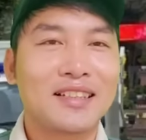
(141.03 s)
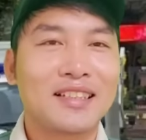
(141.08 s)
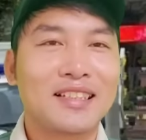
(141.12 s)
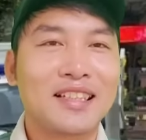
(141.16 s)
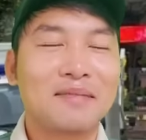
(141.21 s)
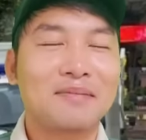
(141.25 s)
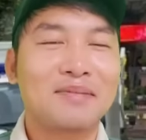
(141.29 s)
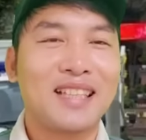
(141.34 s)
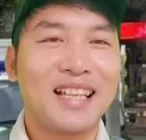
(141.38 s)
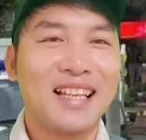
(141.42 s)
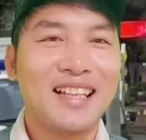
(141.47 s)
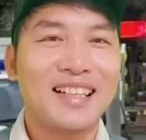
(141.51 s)

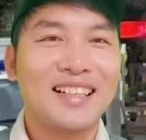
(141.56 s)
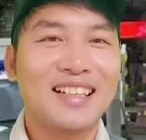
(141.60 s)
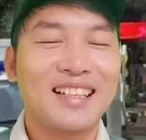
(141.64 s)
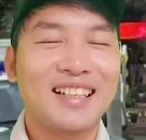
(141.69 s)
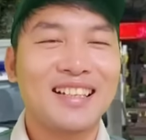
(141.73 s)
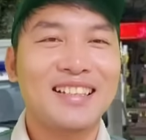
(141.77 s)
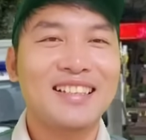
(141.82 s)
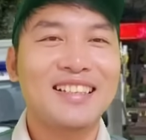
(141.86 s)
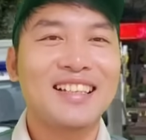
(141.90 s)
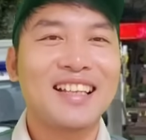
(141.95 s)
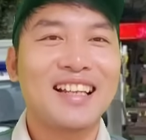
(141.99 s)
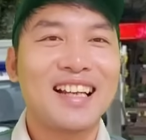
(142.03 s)
xem xét
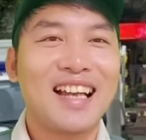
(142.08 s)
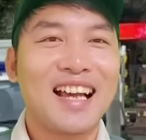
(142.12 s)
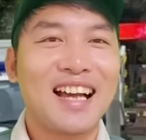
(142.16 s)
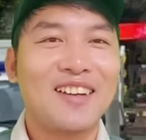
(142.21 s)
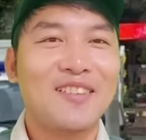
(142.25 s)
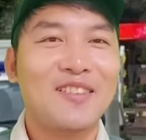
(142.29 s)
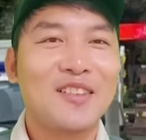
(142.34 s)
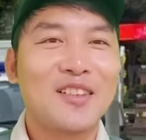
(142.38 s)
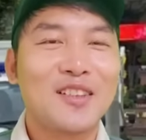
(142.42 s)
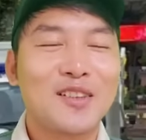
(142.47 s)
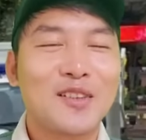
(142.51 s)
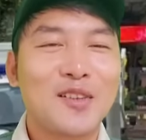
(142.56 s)
như thế
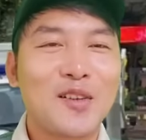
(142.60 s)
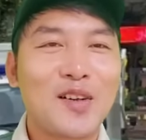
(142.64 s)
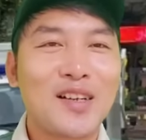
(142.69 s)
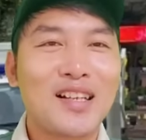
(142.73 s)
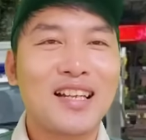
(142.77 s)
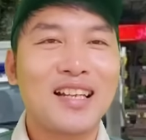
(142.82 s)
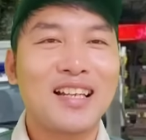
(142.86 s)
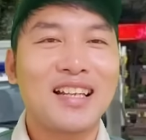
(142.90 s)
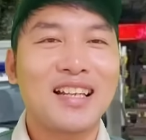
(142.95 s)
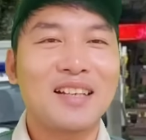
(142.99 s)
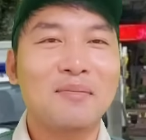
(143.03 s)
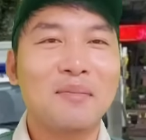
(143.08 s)
nào có
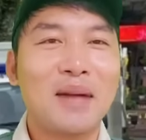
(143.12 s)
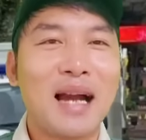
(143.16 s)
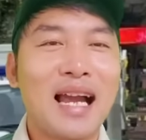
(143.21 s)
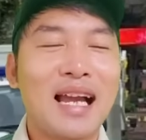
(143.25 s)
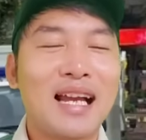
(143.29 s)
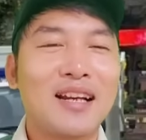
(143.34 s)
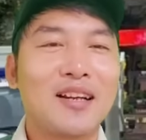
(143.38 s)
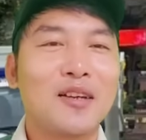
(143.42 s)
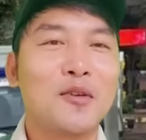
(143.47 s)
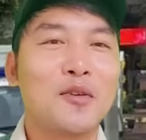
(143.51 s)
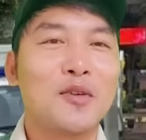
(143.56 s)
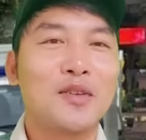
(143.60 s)
khi lại
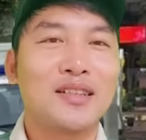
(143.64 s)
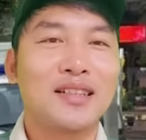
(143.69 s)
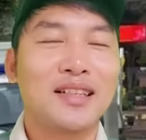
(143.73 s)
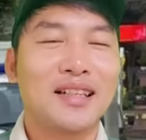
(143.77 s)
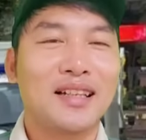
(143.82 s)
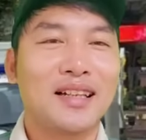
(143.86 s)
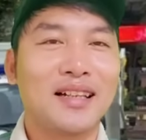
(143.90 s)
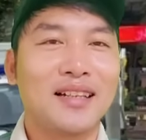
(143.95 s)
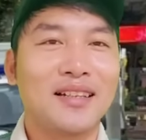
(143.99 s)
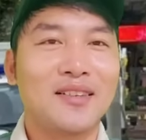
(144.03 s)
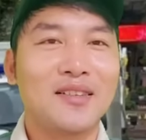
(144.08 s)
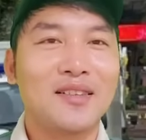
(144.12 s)
bác luôn
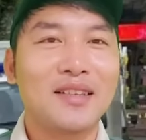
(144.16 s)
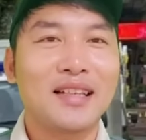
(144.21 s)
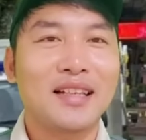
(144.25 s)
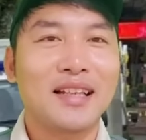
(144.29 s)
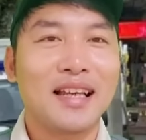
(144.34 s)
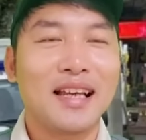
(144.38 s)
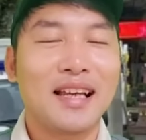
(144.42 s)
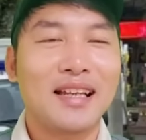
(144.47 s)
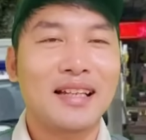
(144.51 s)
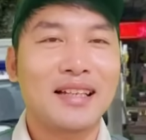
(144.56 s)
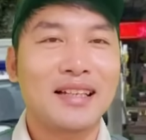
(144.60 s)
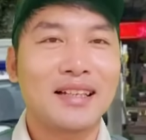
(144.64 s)
cái lời của chị
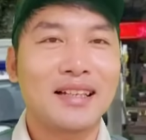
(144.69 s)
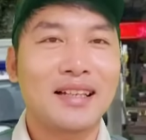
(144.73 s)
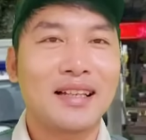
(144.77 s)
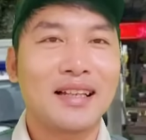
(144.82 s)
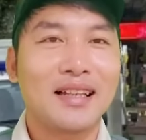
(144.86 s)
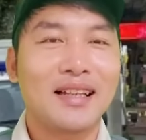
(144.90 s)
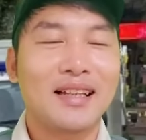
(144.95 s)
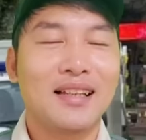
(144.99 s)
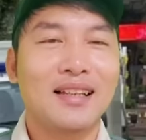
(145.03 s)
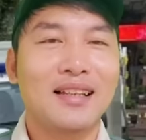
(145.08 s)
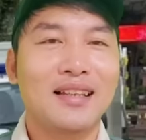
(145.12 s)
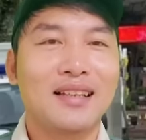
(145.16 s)
Lan
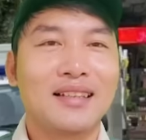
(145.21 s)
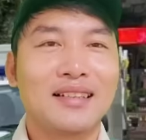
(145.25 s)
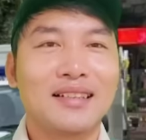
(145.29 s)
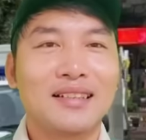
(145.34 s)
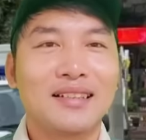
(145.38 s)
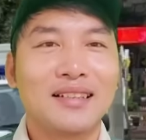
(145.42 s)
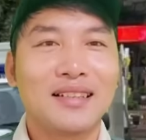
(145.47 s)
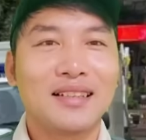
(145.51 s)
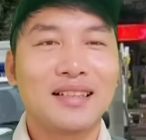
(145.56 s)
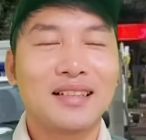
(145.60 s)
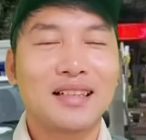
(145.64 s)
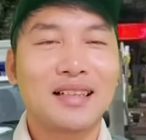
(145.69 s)
à,
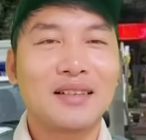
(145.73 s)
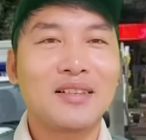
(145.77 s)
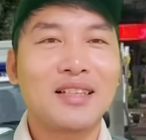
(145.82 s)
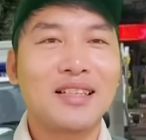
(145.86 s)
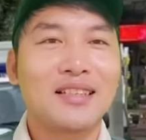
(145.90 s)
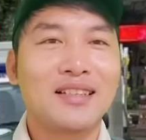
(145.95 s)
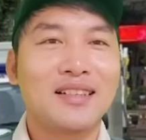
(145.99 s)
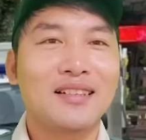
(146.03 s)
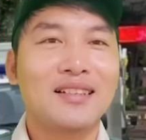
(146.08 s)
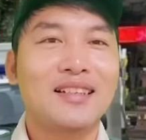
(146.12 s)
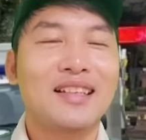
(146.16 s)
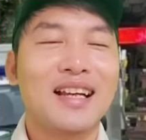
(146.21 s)
À, tại vì
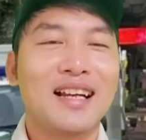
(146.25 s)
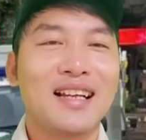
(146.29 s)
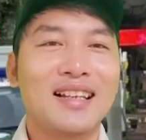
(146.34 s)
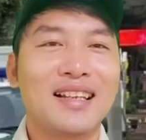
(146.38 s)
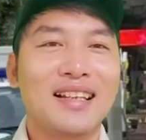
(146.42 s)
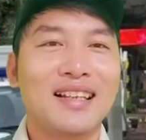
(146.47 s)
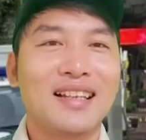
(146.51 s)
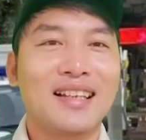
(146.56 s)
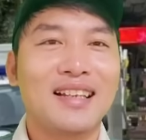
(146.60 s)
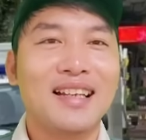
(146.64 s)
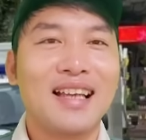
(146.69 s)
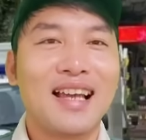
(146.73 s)
chưa chắc
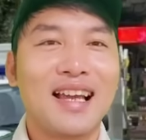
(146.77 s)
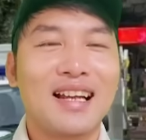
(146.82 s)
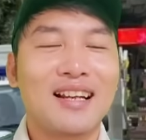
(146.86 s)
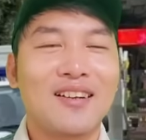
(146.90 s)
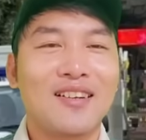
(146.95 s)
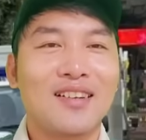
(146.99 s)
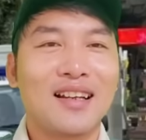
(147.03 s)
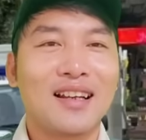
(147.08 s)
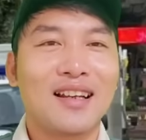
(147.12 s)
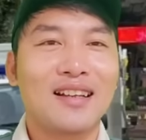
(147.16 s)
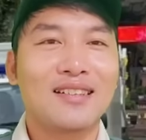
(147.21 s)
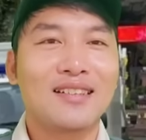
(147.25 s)
vậy đinh lan
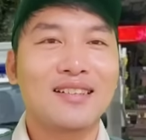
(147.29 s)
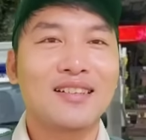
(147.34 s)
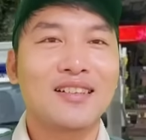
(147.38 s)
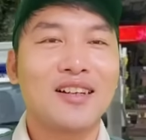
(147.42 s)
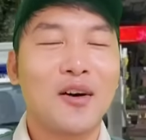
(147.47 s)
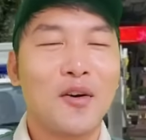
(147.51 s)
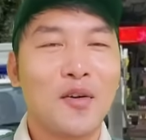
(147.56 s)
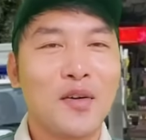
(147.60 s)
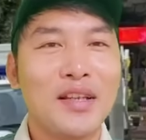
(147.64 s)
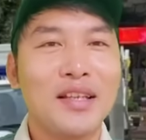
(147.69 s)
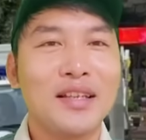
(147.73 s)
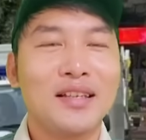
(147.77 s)
gọi là được
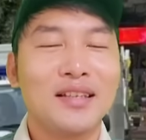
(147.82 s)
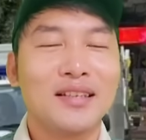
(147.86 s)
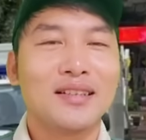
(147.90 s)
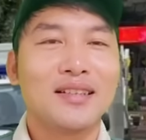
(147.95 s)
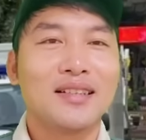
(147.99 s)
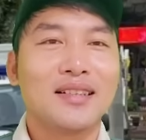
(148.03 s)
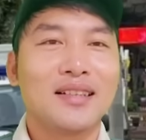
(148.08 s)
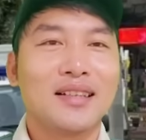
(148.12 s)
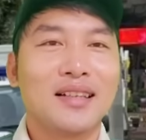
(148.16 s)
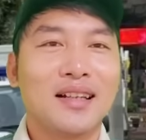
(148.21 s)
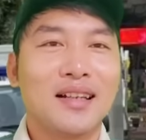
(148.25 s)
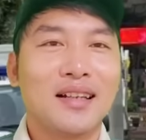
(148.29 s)
nói
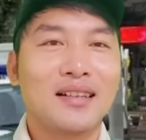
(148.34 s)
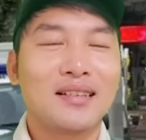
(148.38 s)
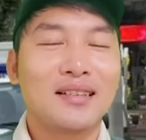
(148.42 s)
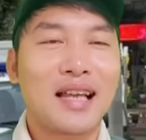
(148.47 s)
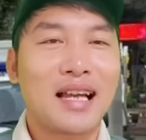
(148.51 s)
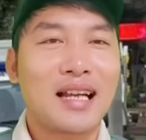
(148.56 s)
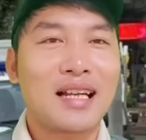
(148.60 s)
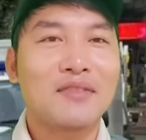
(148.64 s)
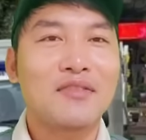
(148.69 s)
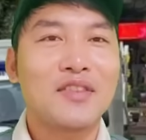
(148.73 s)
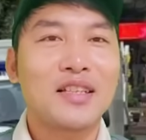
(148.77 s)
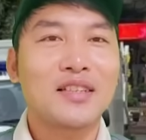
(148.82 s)
à,
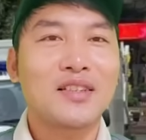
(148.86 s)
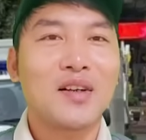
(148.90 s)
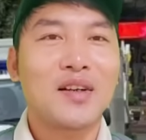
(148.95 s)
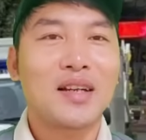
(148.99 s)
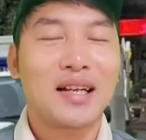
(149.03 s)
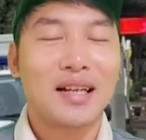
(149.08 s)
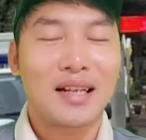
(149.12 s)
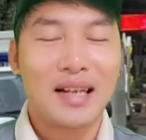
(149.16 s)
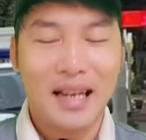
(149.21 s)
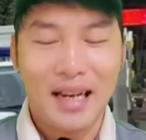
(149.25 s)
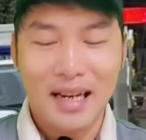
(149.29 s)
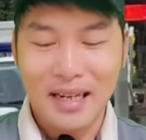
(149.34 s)
tại cái phiên tòa
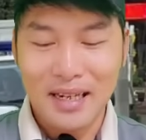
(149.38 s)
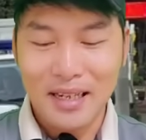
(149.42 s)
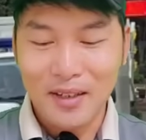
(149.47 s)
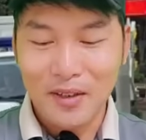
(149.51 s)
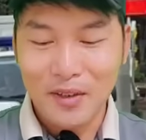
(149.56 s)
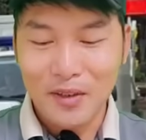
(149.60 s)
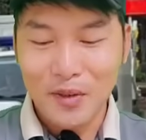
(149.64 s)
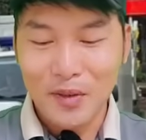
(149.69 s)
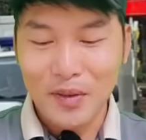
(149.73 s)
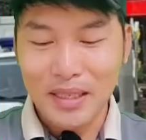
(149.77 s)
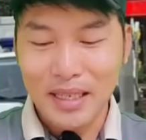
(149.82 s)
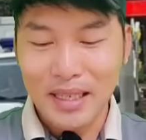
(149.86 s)
lần này nữa
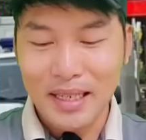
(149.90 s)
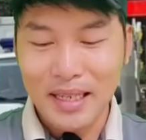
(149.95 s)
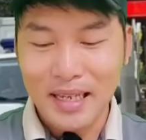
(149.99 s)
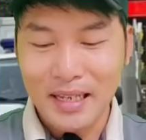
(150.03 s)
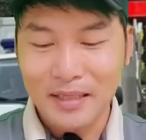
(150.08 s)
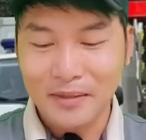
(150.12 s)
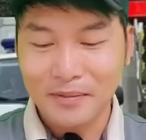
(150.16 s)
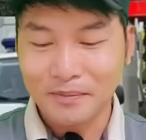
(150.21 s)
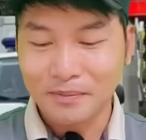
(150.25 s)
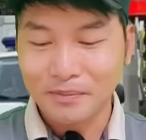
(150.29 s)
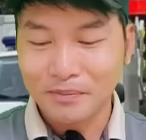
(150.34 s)
cô chú anh chị ha